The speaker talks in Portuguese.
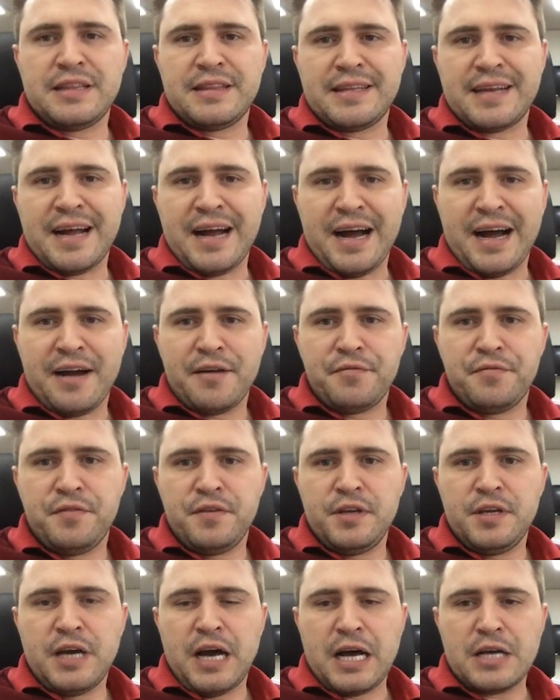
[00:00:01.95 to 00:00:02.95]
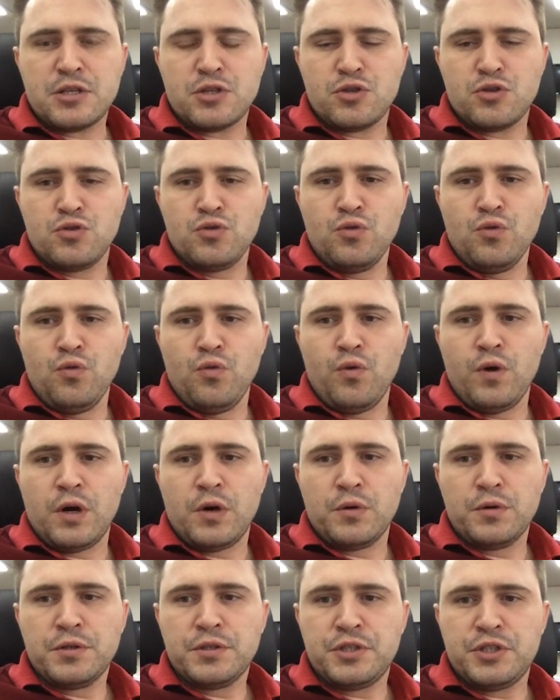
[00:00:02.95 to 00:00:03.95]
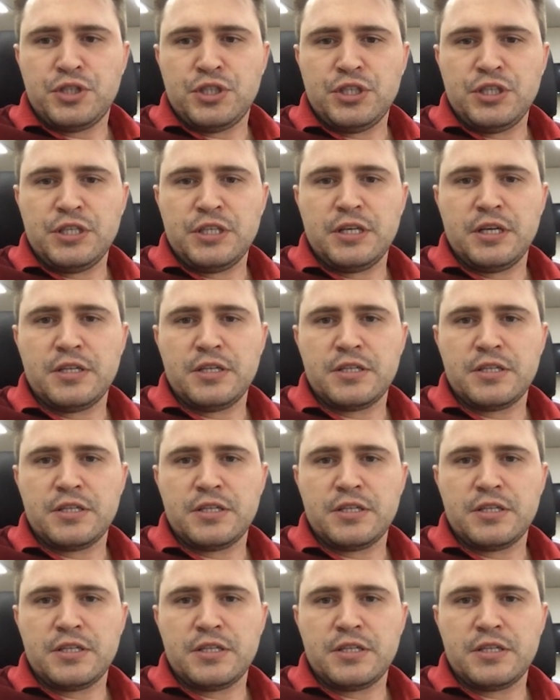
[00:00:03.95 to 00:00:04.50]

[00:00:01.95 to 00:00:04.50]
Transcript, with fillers: trave a sua cortina